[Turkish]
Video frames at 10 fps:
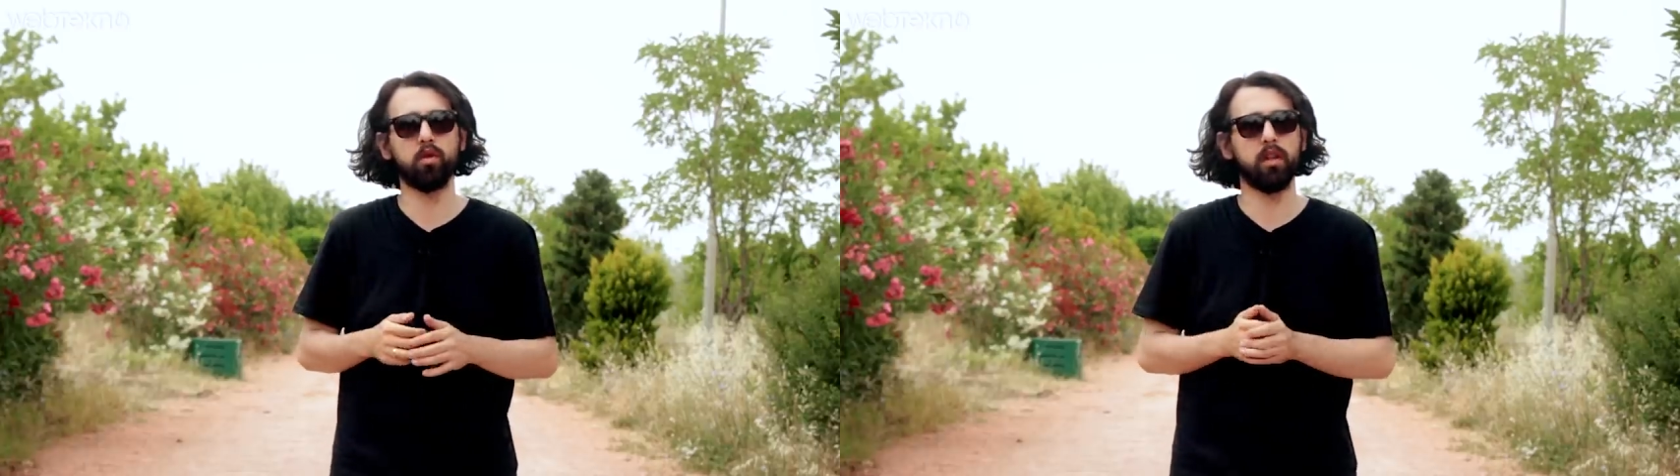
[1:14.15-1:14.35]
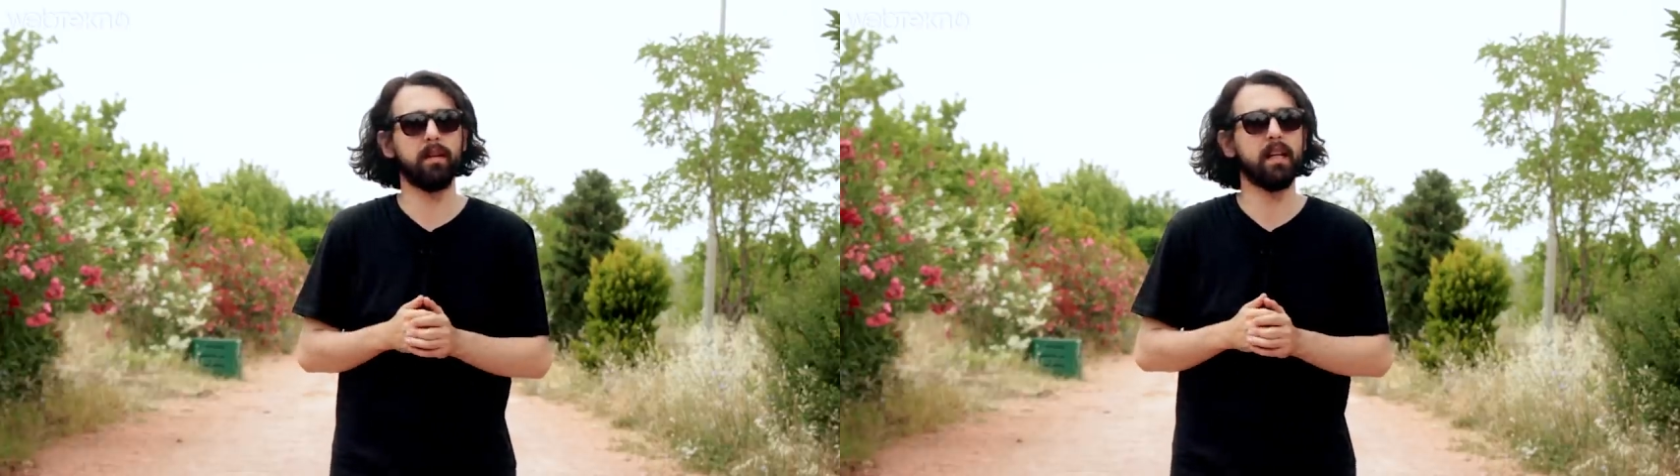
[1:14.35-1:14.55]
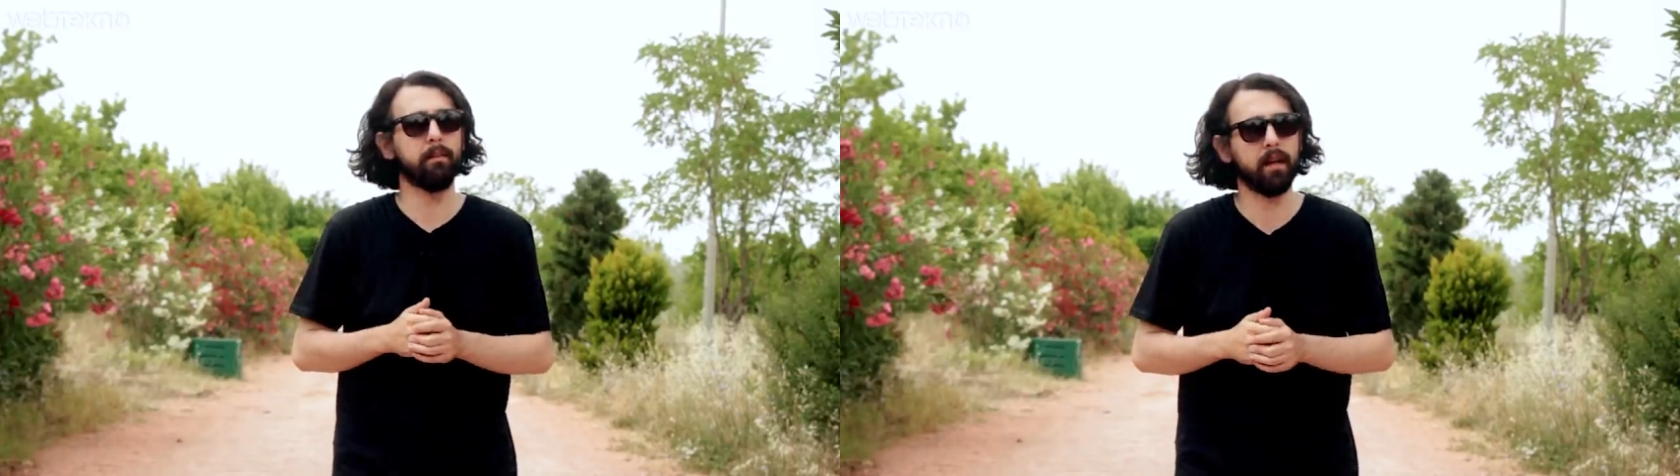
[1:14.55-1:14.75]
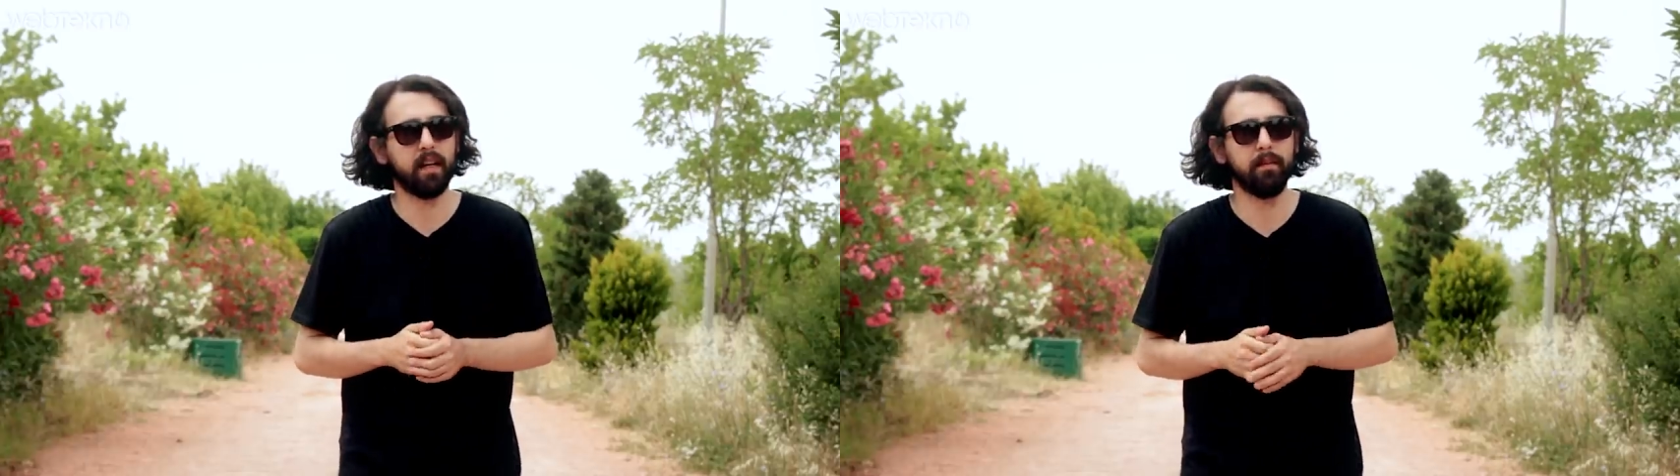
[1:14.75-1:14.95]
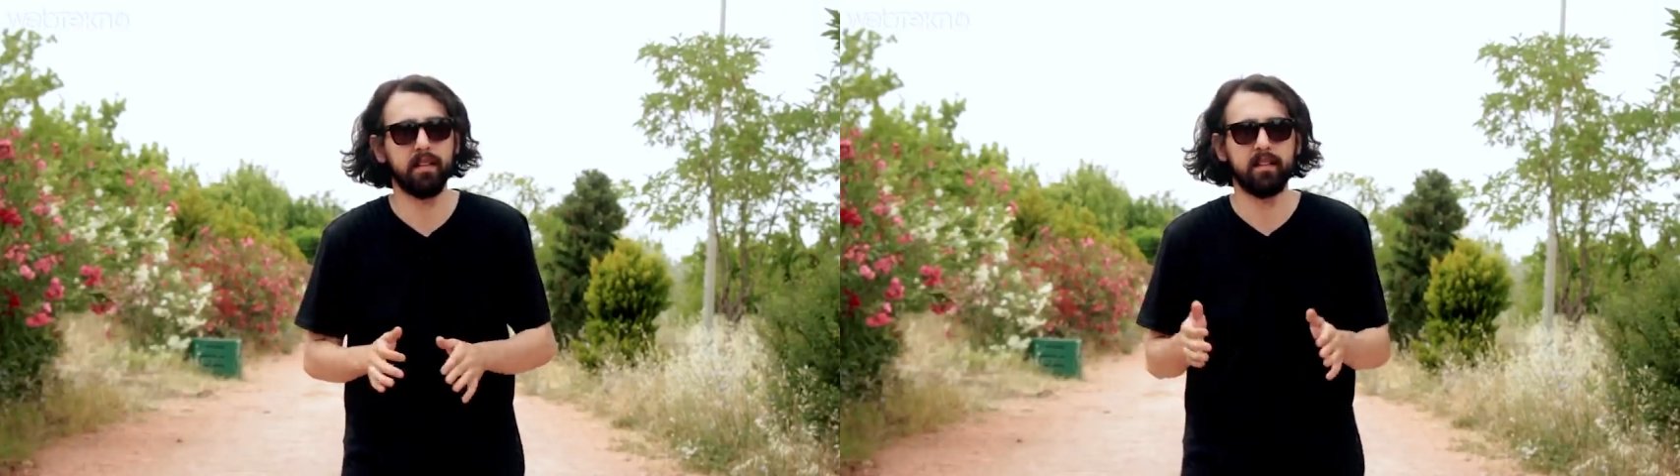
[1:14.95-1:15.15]
ucuyla bile
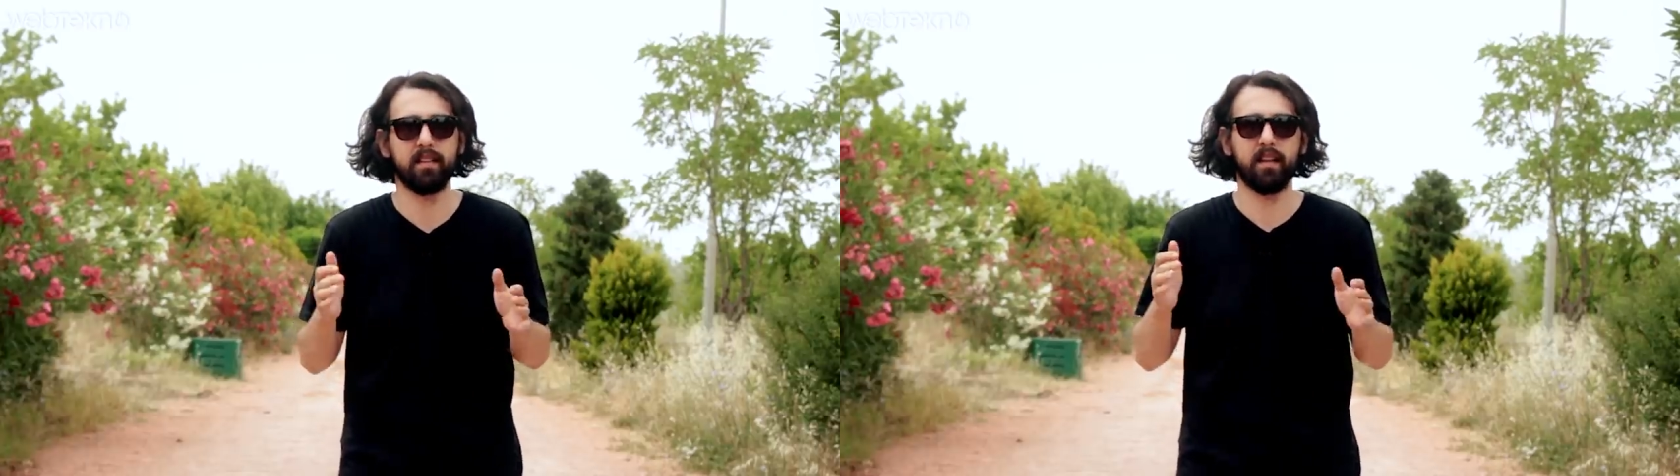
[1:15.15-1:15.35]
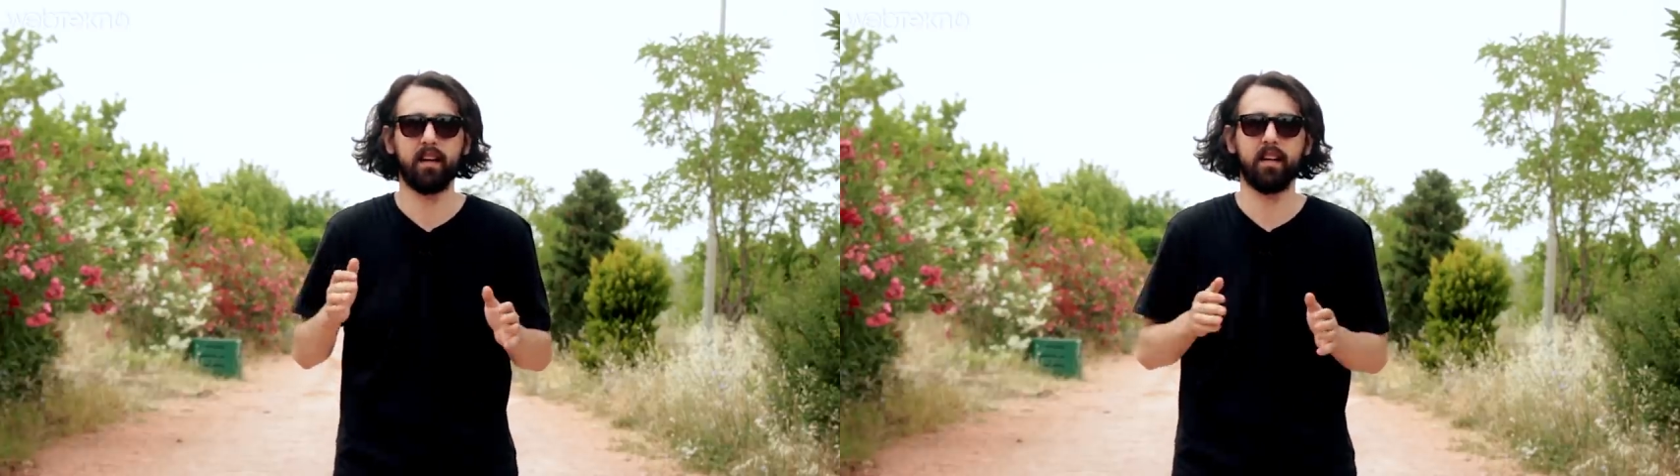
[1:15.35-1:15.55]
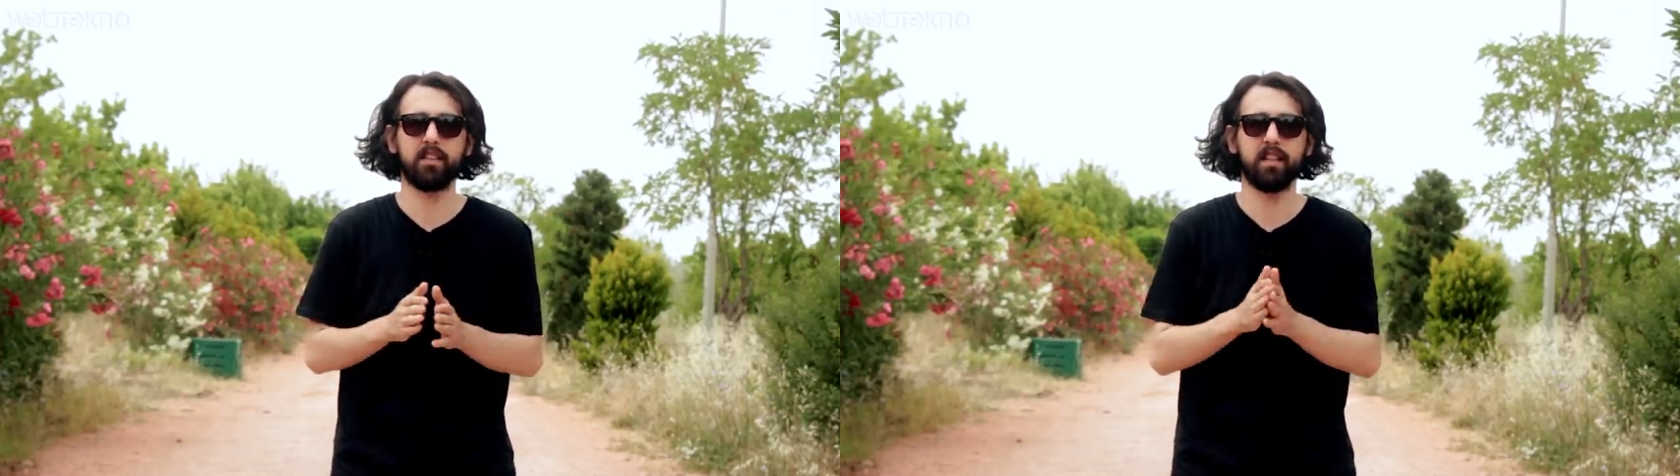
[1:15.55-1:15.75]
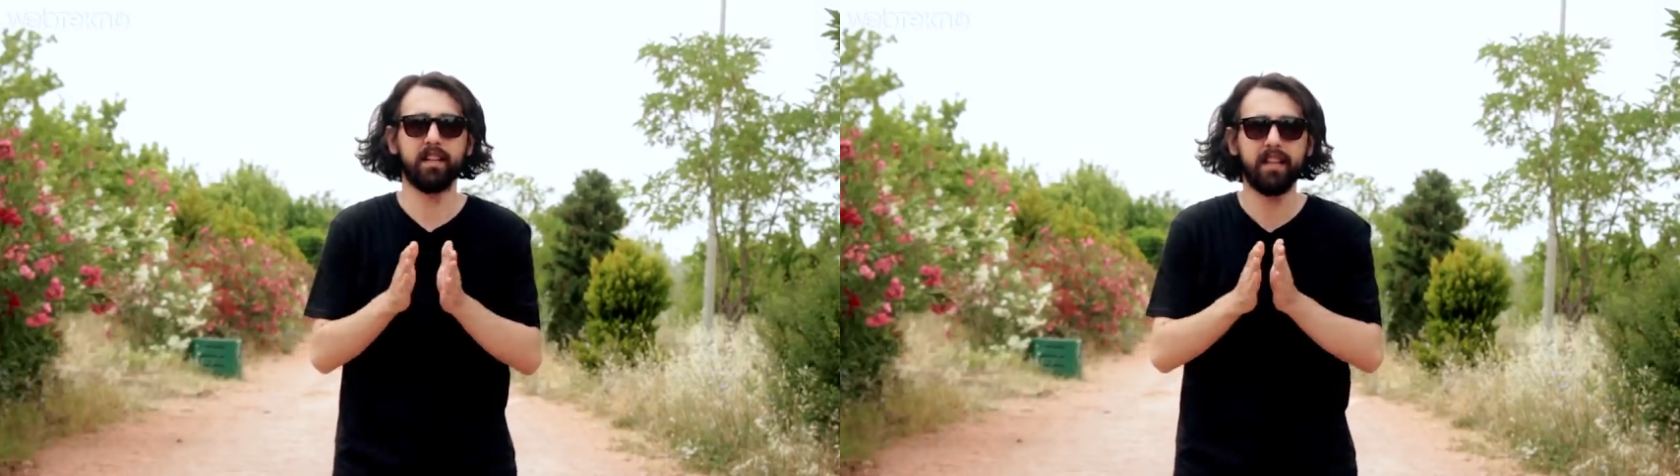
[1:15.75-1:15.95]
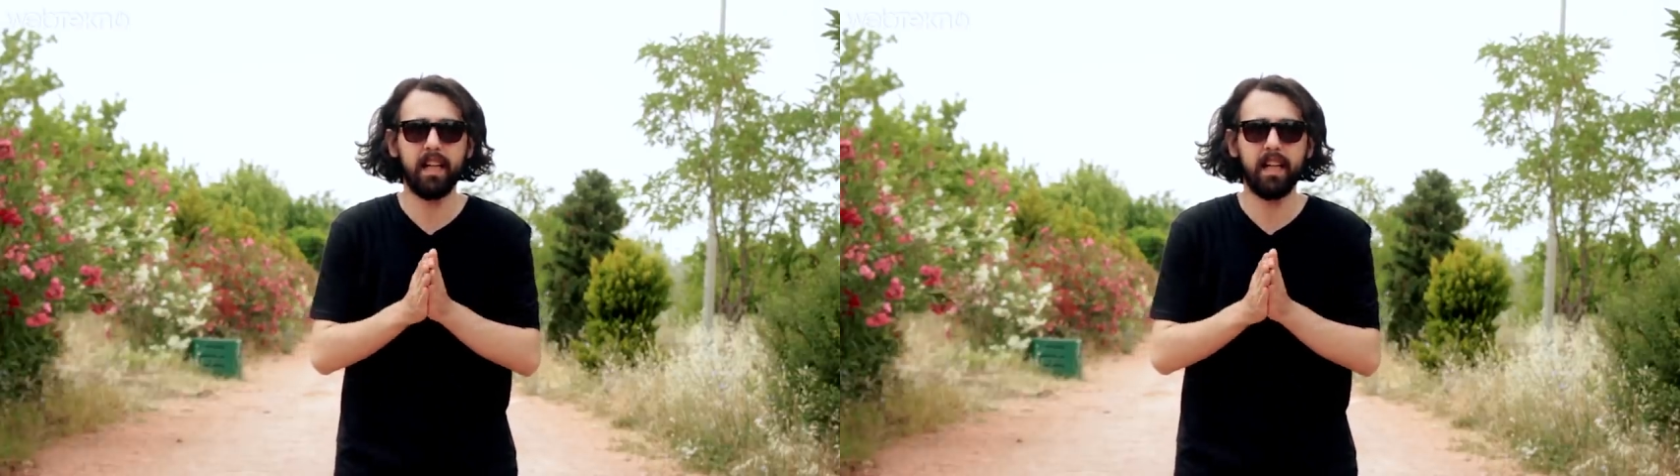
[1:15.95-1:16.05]
bırakabilirsiniz arkadaşlar